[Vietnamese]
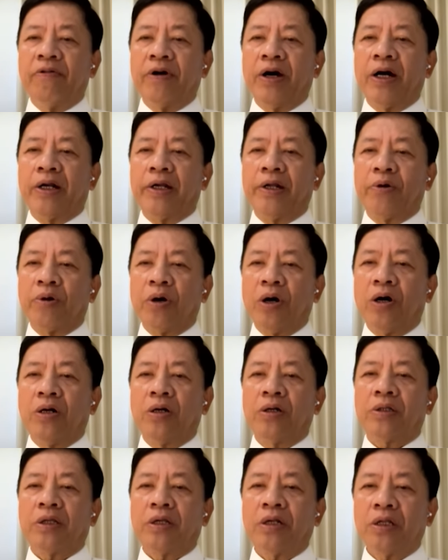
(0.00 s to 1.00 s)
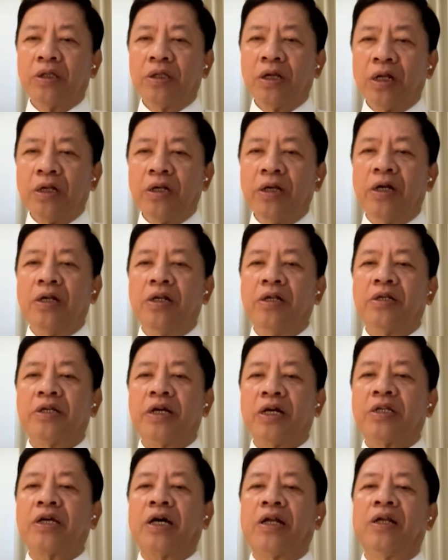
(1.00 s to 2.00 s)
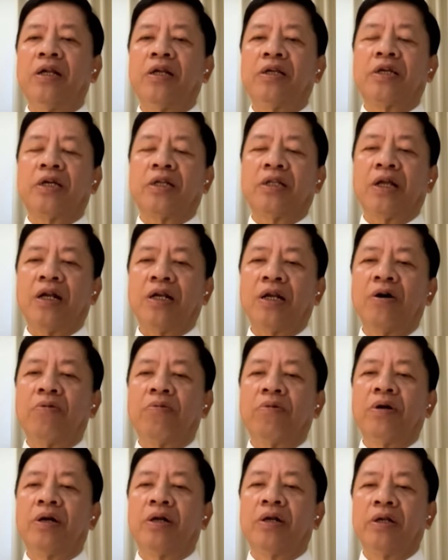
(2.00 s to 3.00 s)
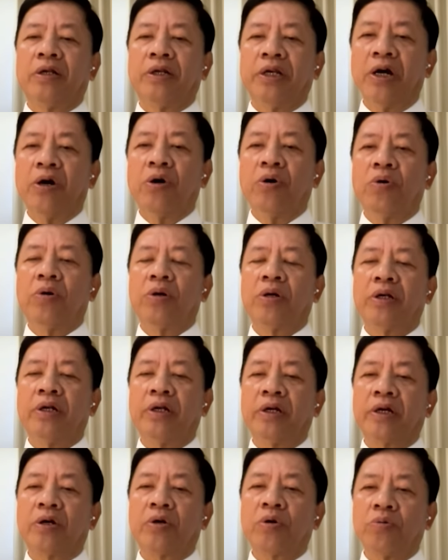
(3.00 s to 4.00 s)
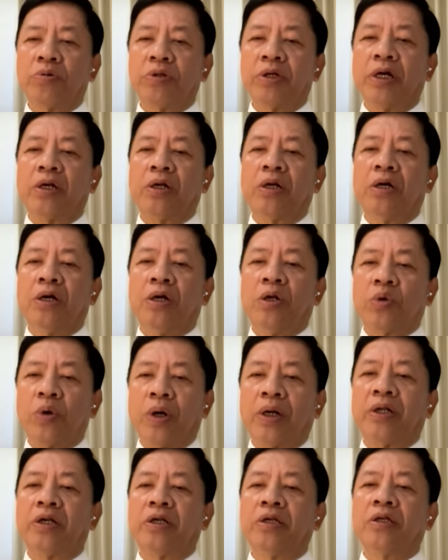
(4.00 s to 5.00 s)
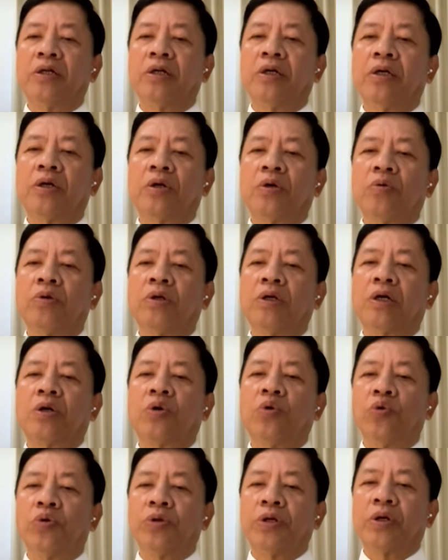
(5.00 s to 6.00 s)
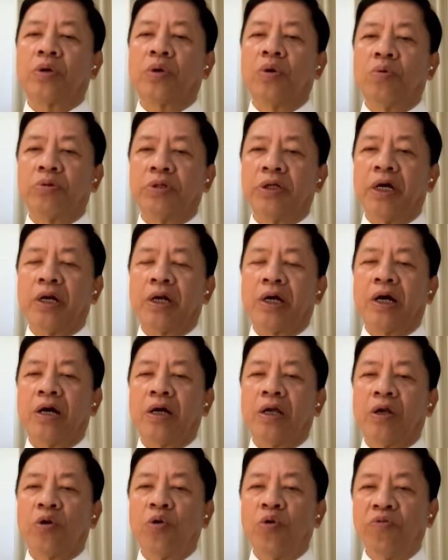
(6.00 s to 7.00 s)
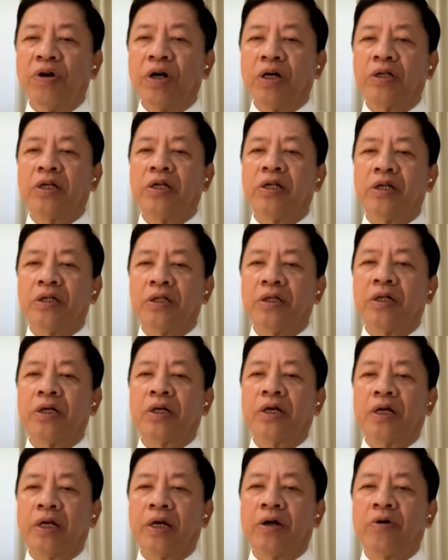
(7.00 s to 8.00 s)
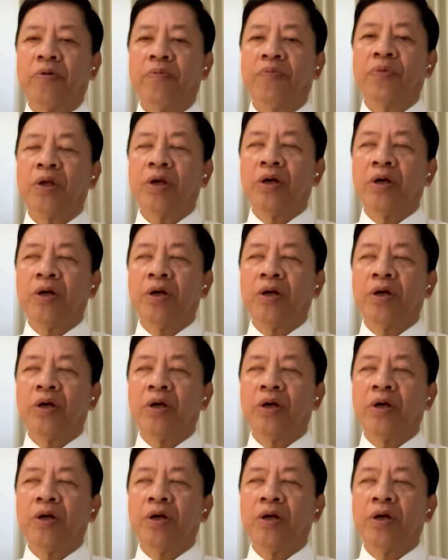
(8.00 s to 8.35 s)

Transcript: và điều đó tất nhiên chắc chắn là sẽ tác động nhiều đến cái cục diện toàn thế giới cũng như khu cục diện các cái khu vực trên thế giới khác nhau.